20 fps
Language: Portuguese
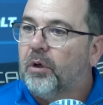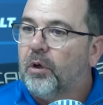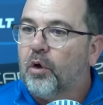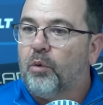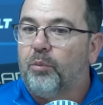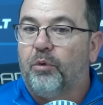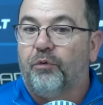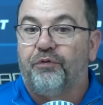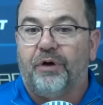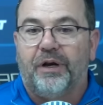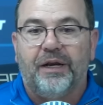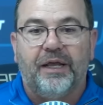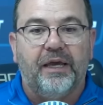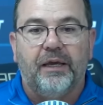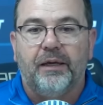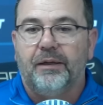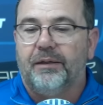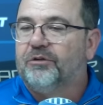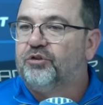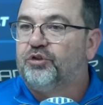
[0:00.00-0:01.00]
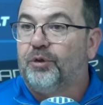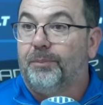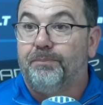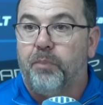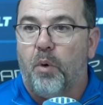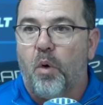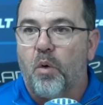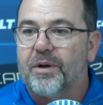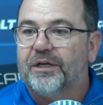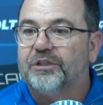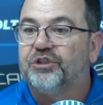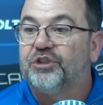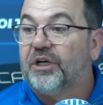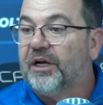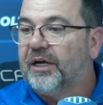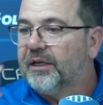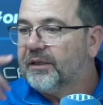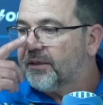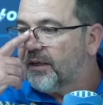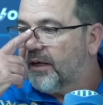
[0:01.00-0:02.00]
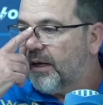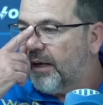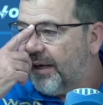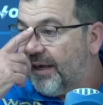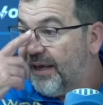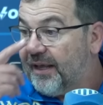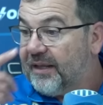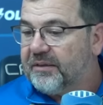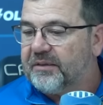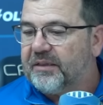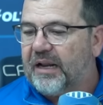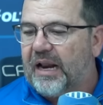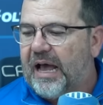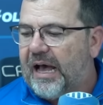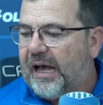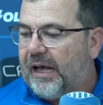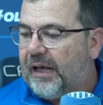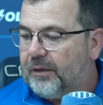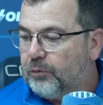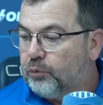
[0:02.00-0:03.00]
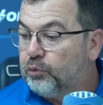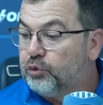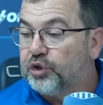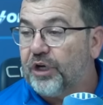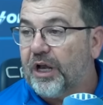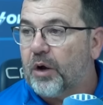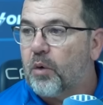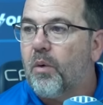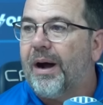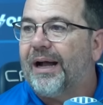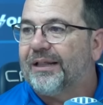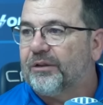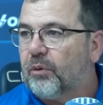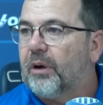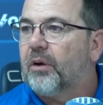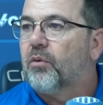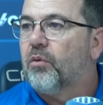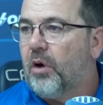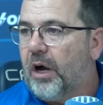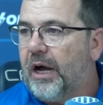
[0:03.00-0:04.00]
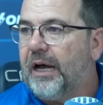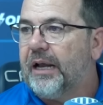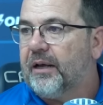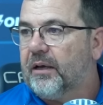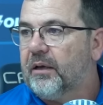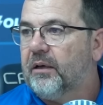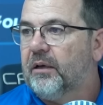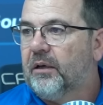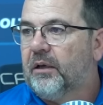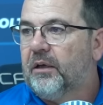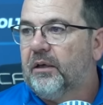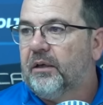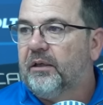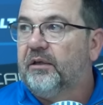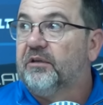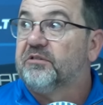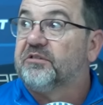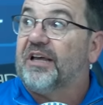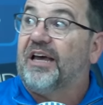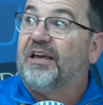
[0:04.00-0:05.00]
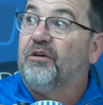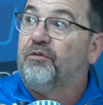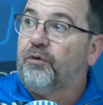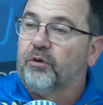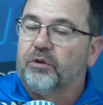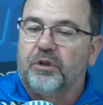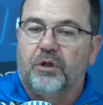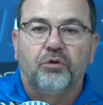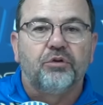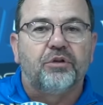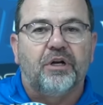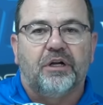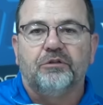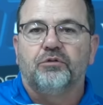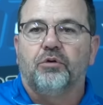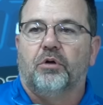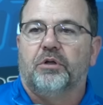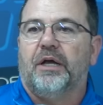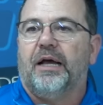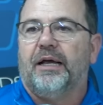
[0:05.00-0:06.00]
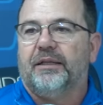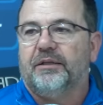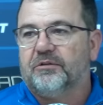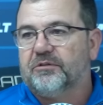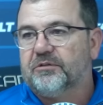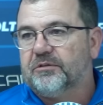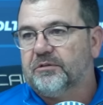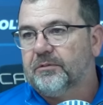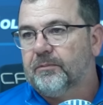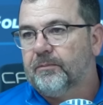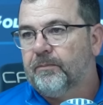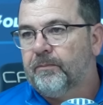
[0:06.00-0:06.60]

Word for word: como eu falei, de pouco adianta entrar no G4 agora e sair faltando três rodadas.